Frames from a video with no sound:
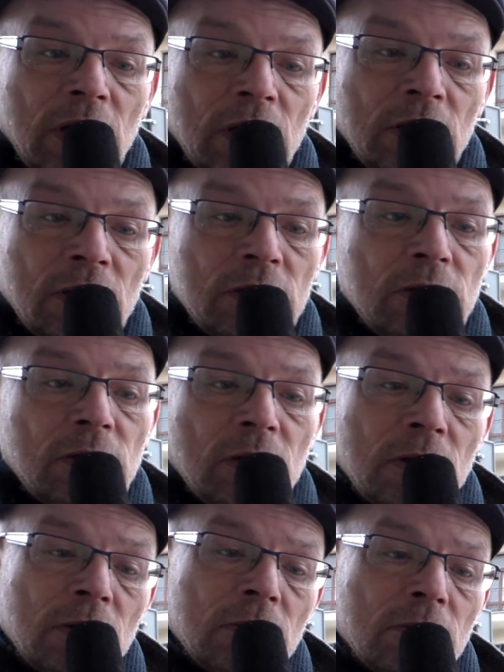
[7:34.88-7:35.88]
No i
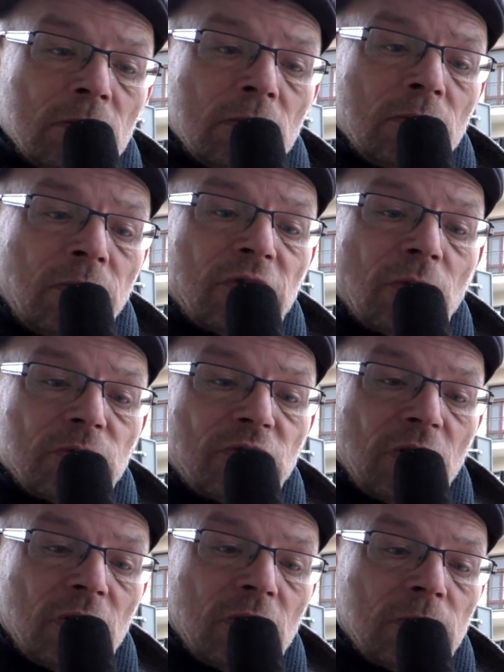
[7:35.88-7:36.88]
uważam,
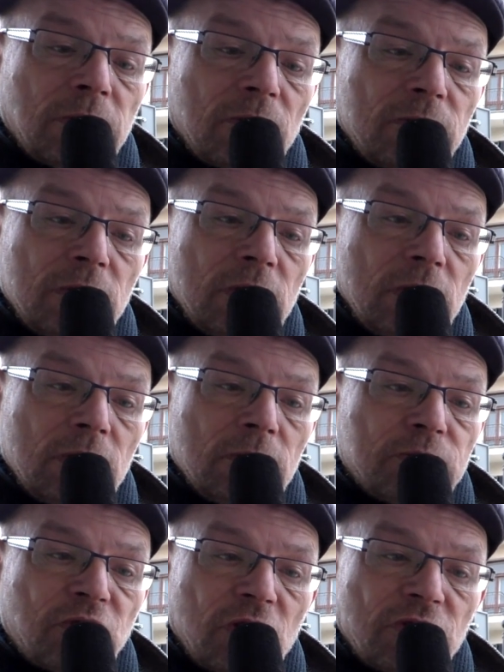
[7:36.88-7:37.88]
że
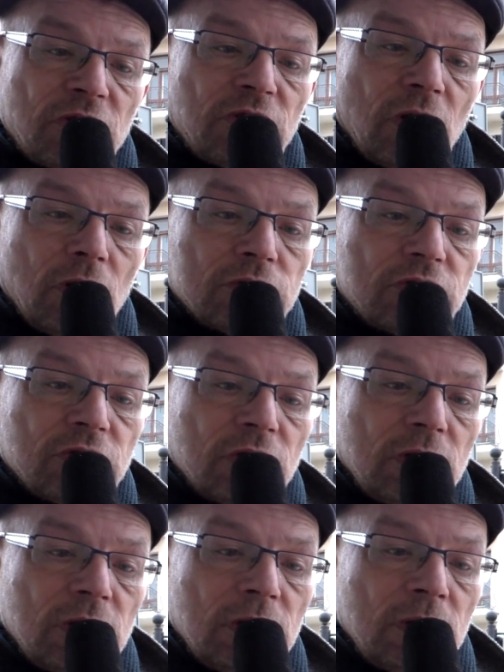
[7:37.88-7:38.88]
powinni przejrzeć na
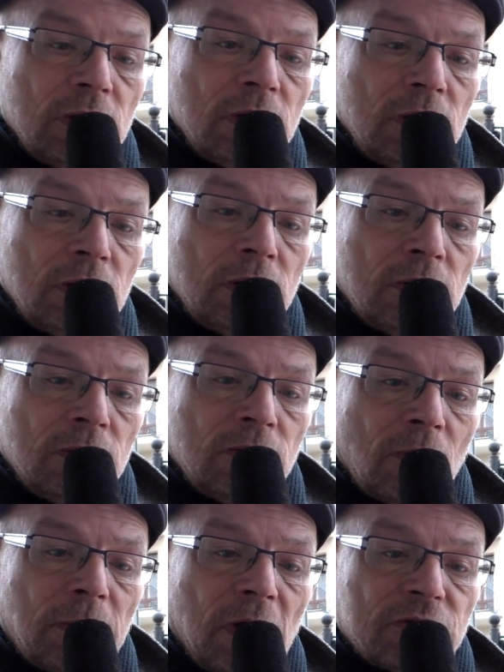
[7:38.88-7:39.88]
oczy i
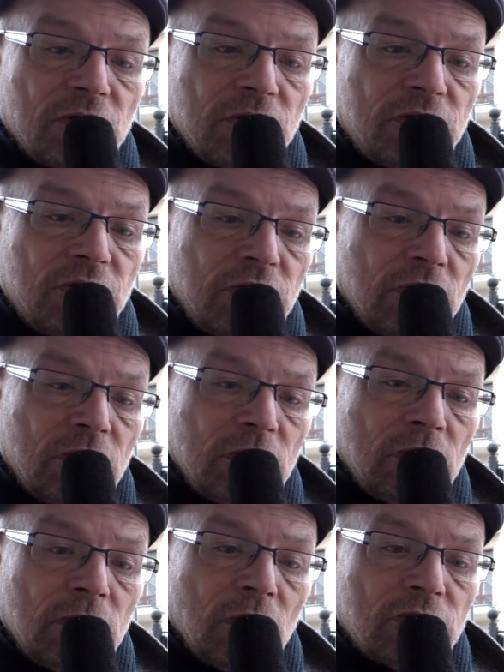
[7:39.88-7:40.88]
zobaczyć,
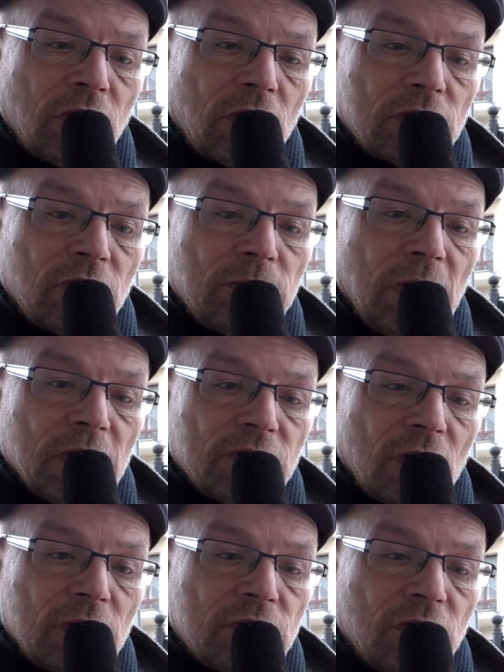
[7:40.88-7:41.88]
do czego to
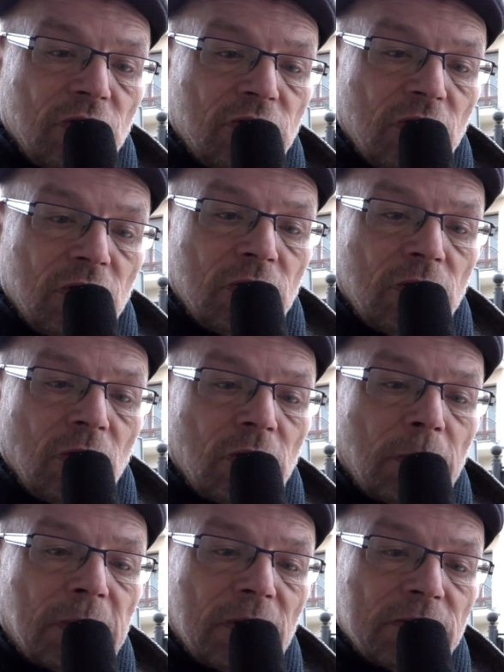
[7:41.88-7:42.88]
zmierza, czy, czy
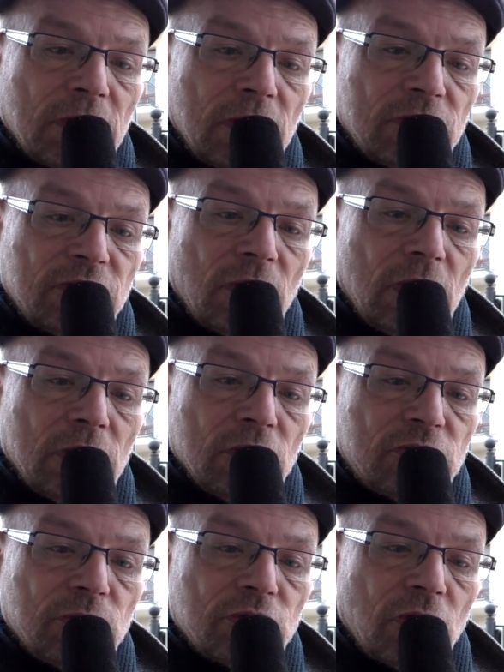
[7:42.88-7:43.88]
to naprawdę jest
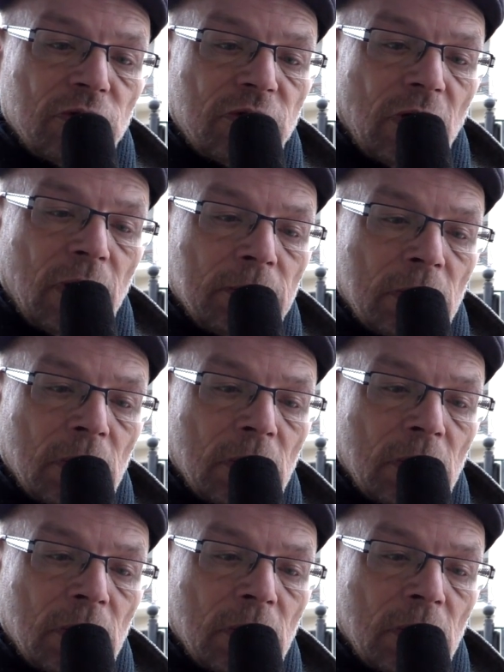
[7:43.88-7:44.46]
działalność służąca